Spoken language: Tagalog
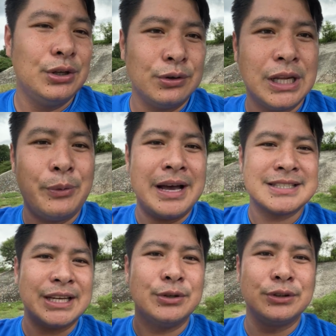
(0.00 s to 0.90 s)
Yung
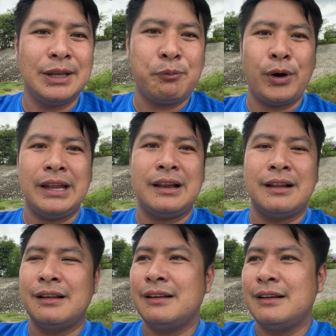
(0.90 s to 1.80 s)
nawasa, yung deep well,
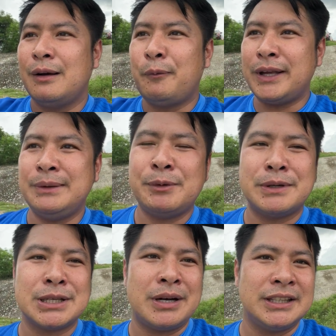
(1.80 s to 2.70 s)
pwede po
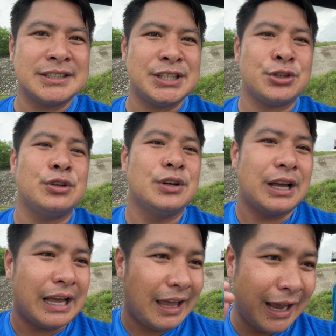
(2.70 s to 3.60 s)
ba sa water station?
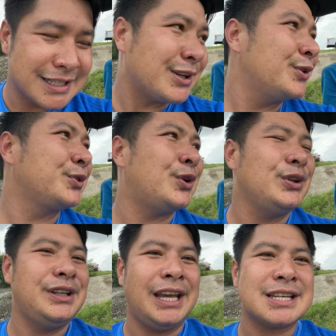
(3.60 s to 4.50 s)
Ang sagot ko,
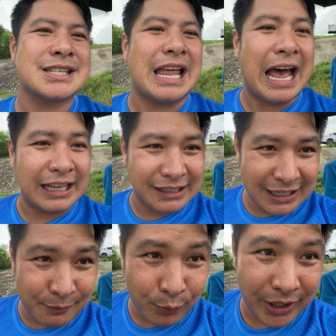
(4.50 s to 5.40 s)
yes, lahat
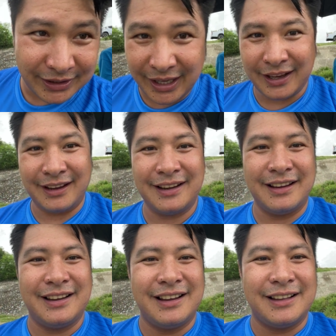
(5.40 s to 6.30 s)
yan pwede.
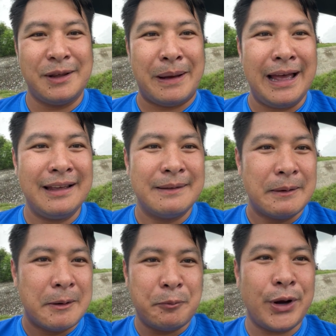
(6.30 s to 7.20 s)
Di ba?
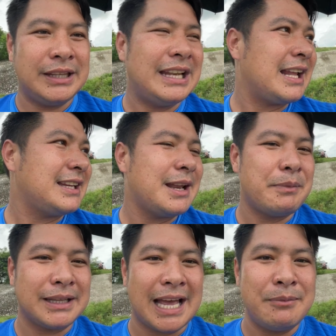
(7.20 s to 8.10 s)
Pwede lahat
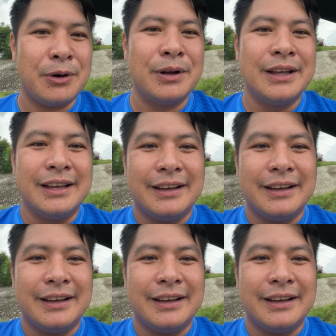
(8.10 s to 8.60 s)
yan. Ba't ka mo?